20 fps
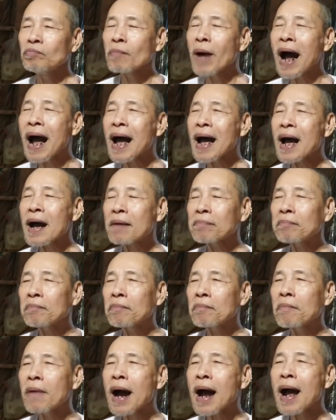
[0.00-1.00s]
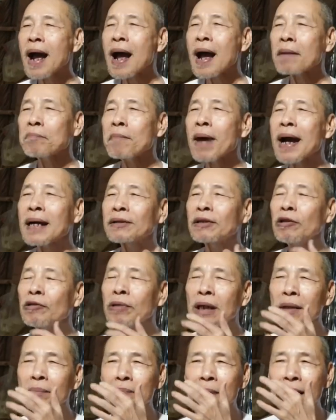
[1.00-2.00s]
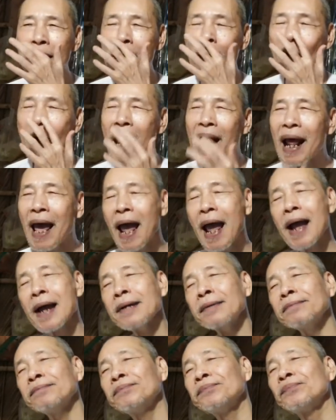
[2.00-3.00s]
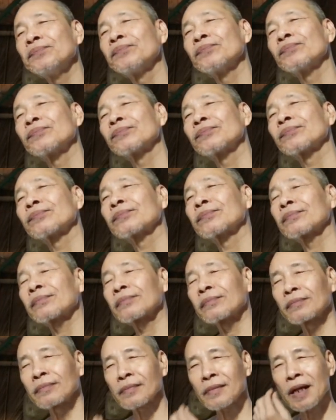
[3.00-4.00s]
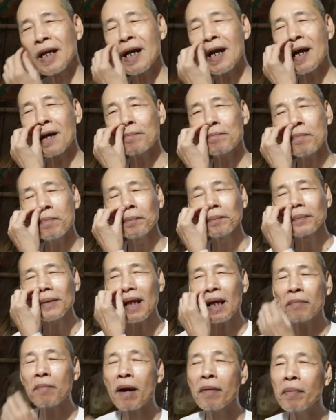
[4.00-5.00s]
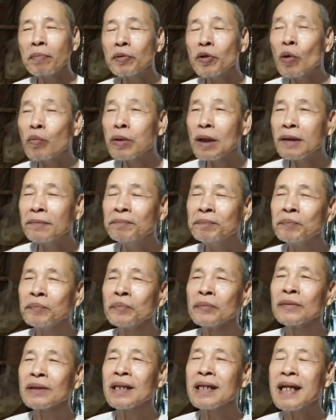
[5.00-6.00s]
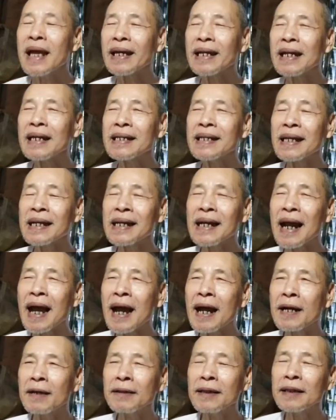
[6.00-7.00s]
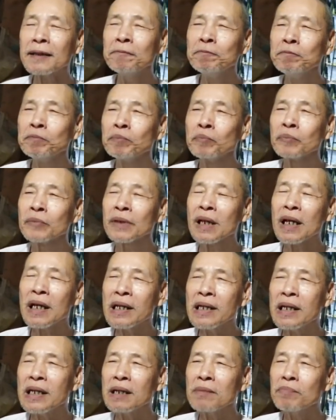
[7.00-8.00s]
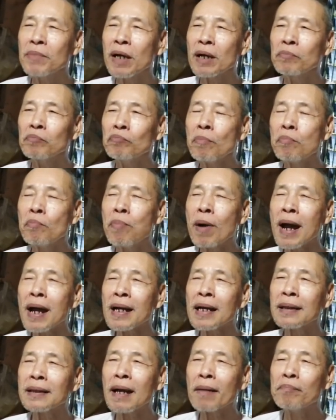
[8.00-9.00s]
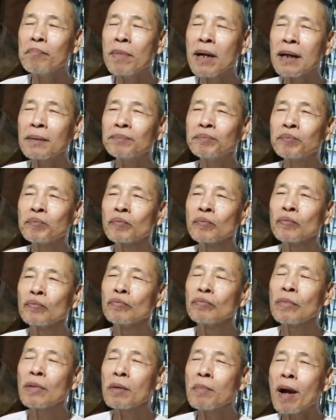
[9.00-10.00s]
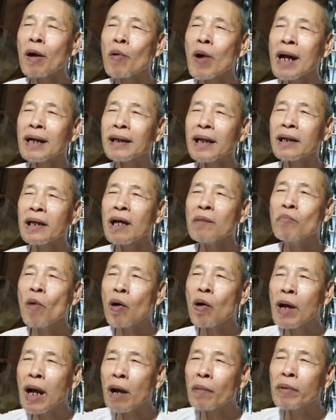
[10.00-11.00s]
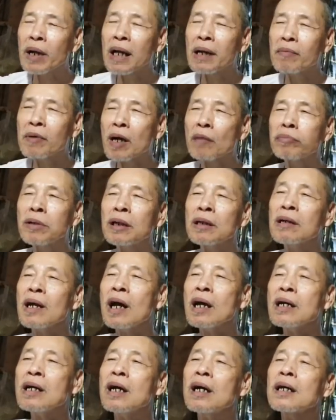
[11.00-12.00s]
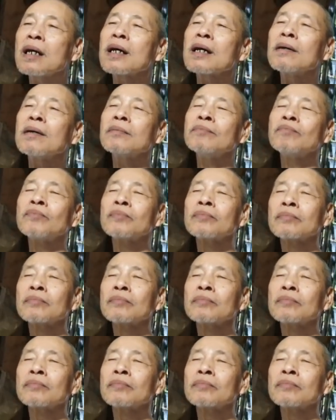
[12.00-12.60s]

ba ba ba tiểu kiếp mới đặt qua là hán đã là đó là ba tập trung đó như vậy thì xét ra thì cái gì mà phát cái tâm mà, mà bác quan trai giới một ngày một đêm nó công đức lớn hơn là